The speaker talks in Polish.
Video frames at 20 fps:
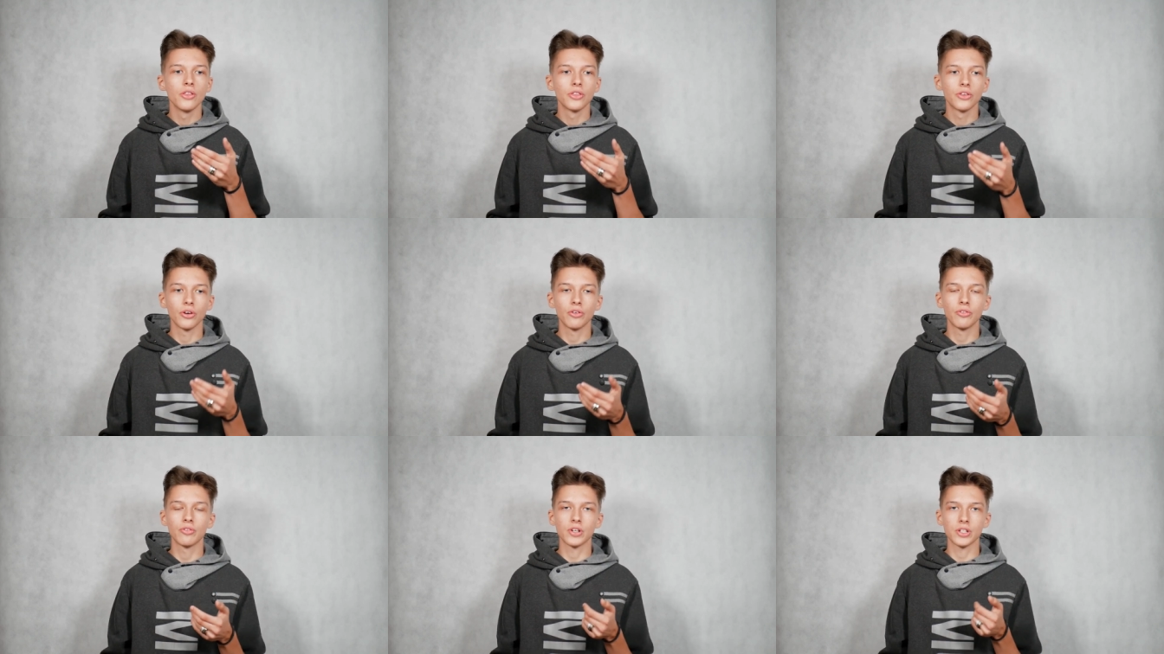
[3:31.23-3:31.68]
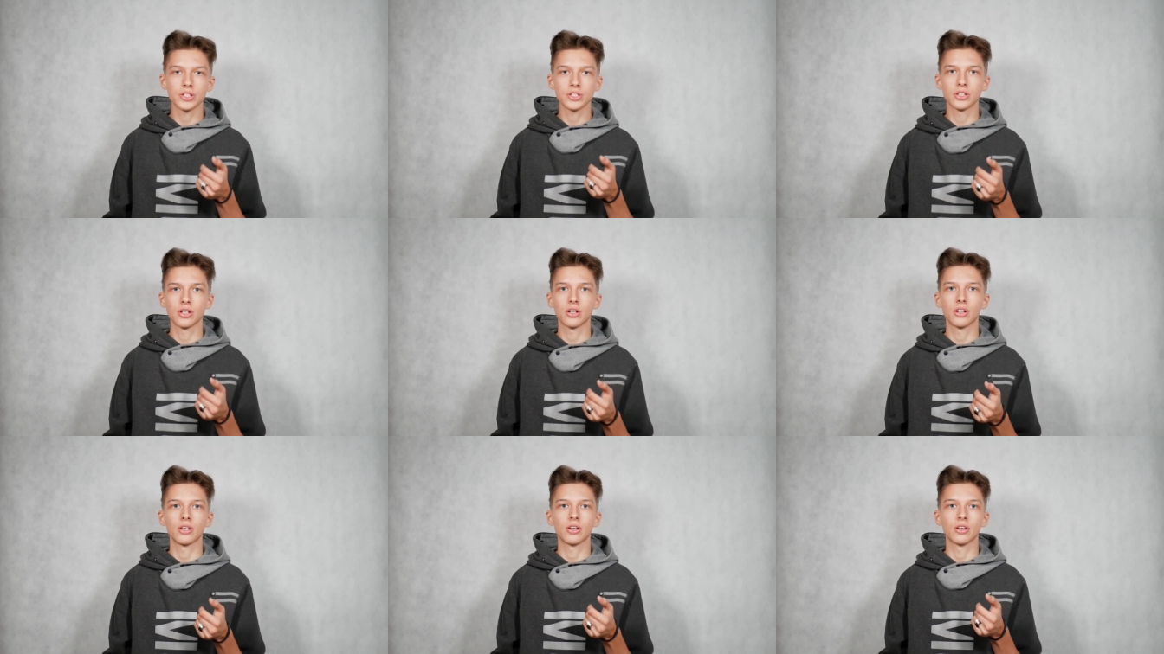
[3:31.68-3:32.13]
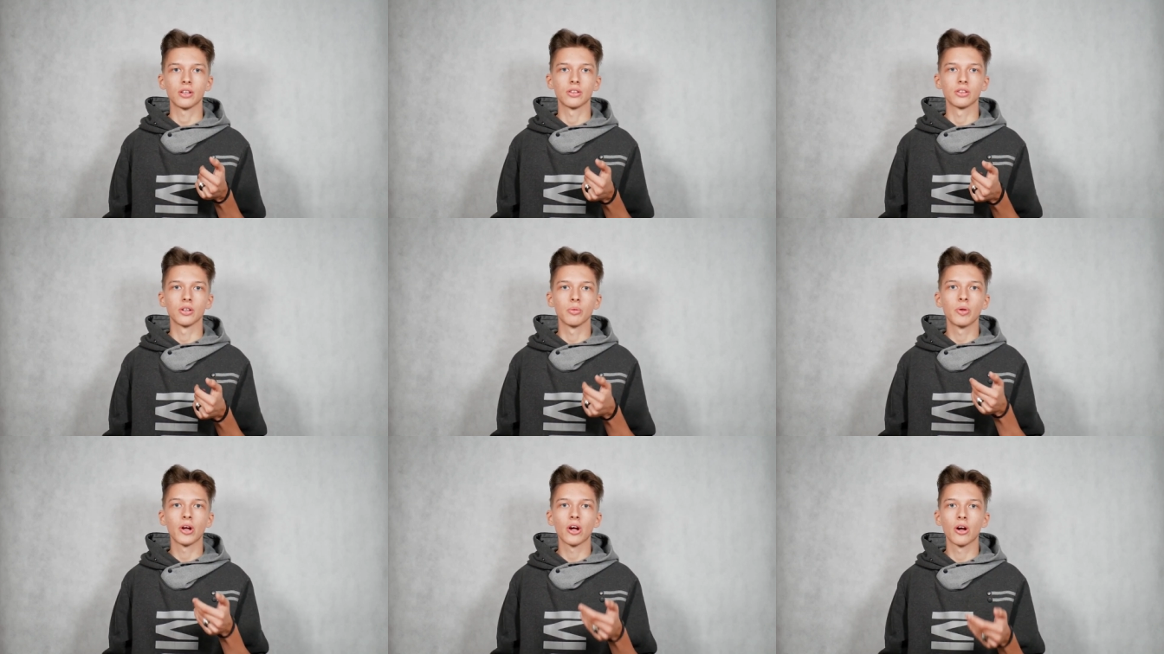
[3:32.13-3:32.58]
To właśnie
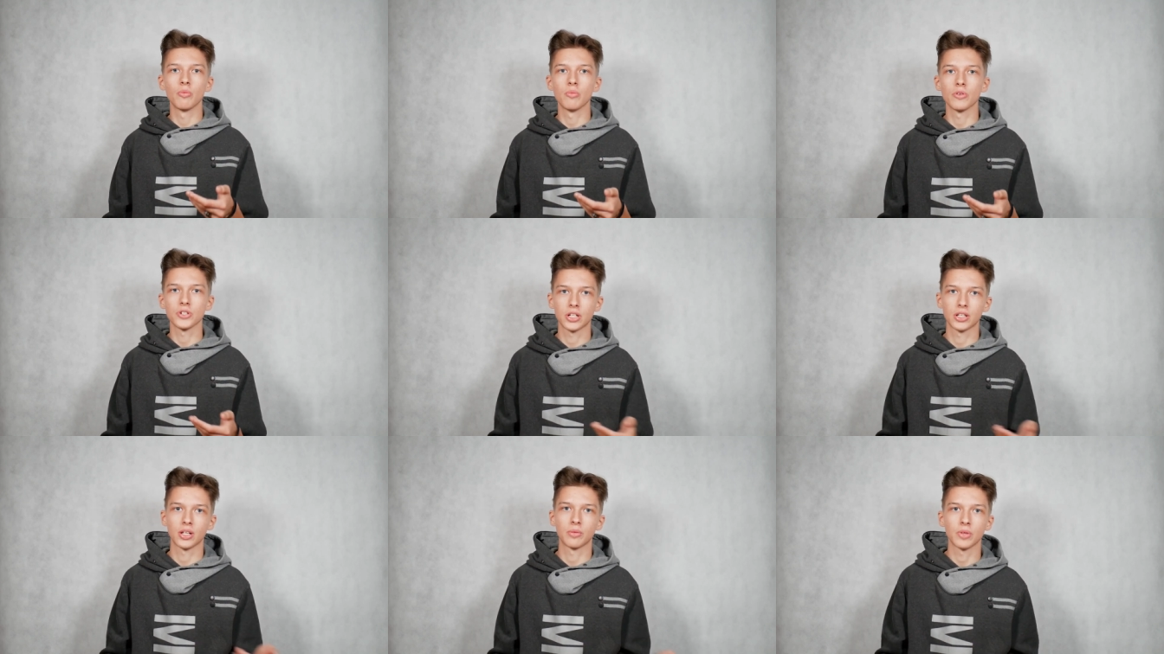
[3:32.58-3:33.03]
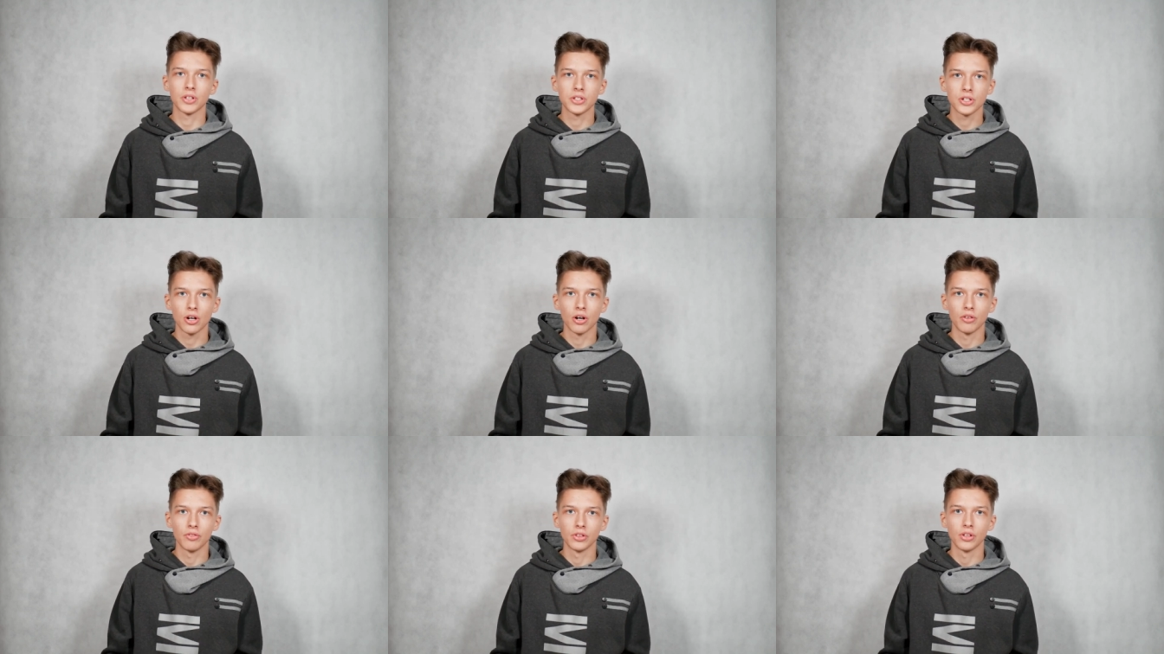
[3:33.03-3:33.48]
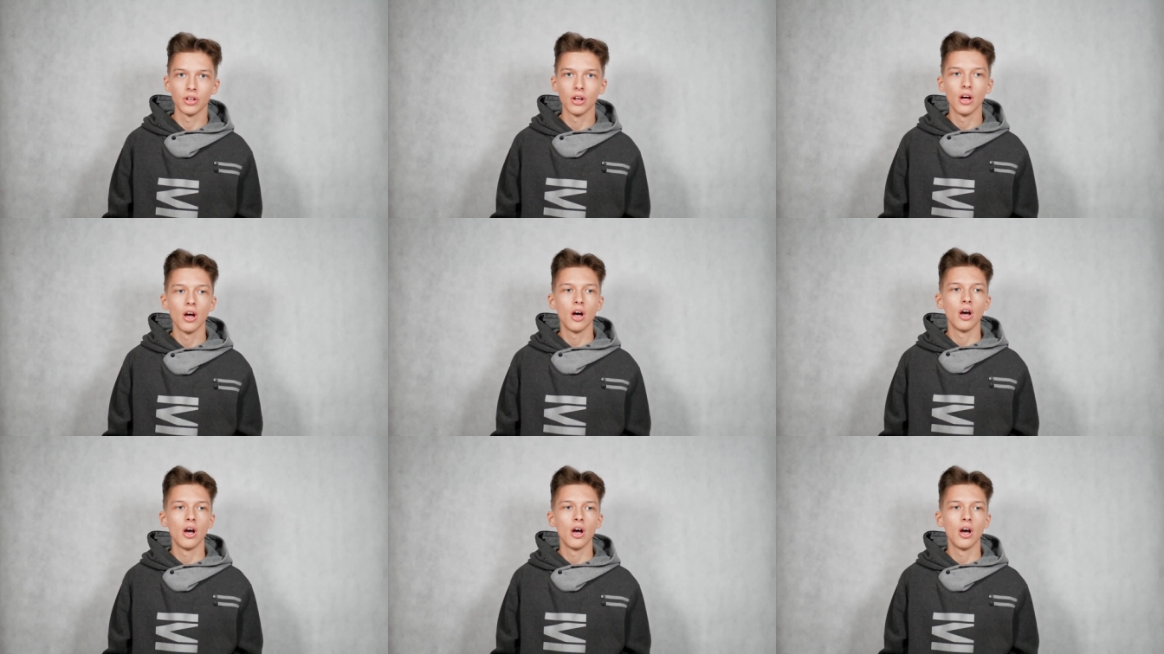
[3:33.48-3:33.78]
dobrego może nam dać COVID.